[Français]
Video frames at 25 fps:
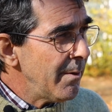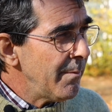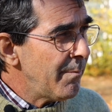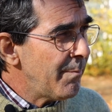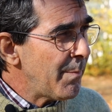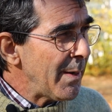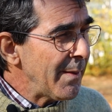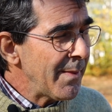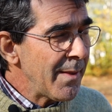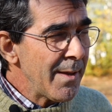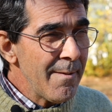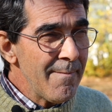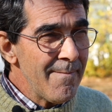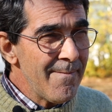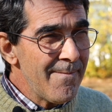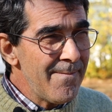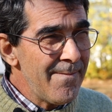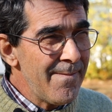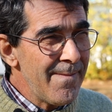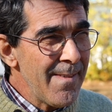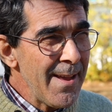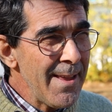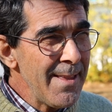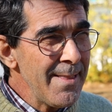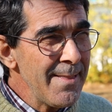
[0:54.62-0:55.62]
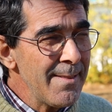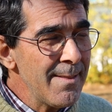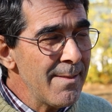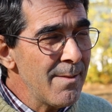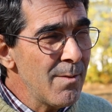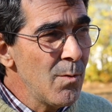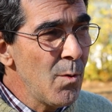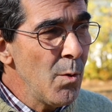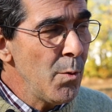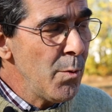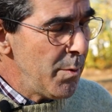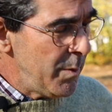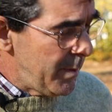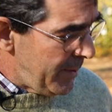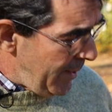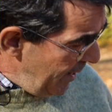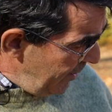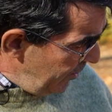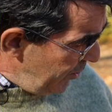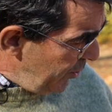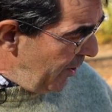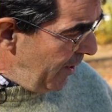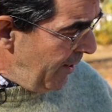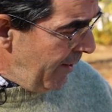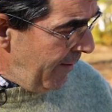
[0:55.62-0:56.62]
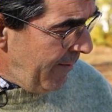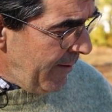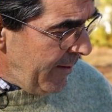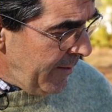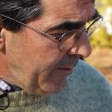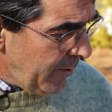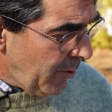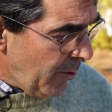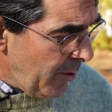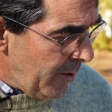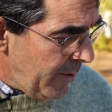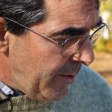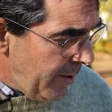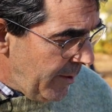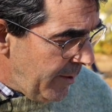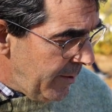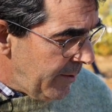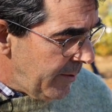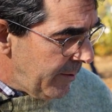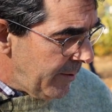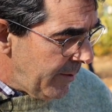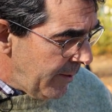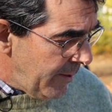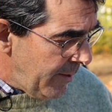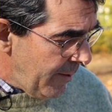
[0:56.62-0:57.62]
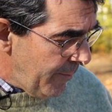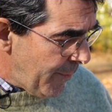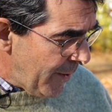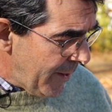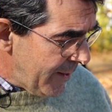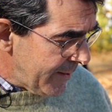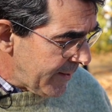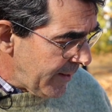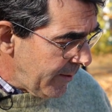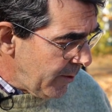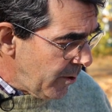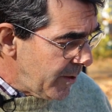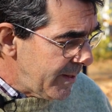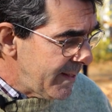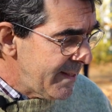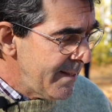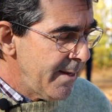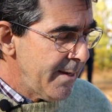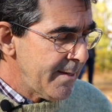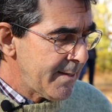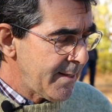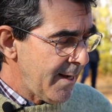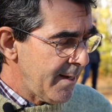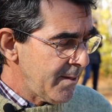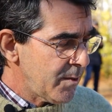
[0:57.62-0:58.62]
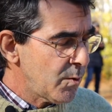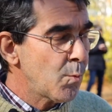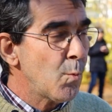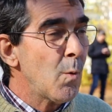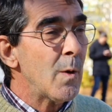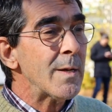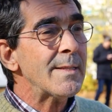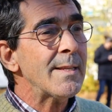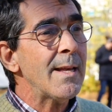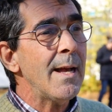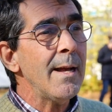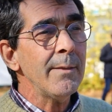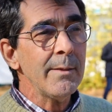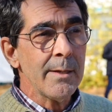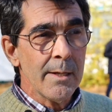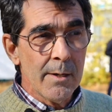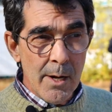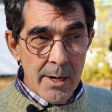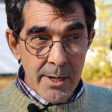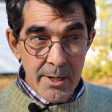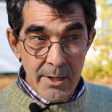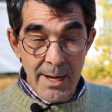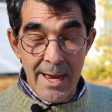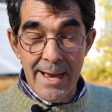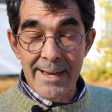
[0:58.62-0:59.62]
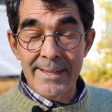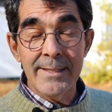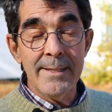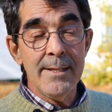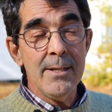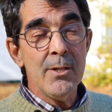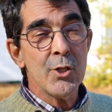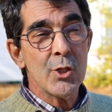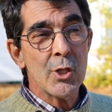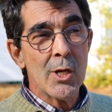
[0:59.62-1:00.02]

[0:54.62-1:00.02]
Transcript: euh, pendant 22 ans. Je l'avais, en tout cas, elle a passé de 1960. Elle a acquis le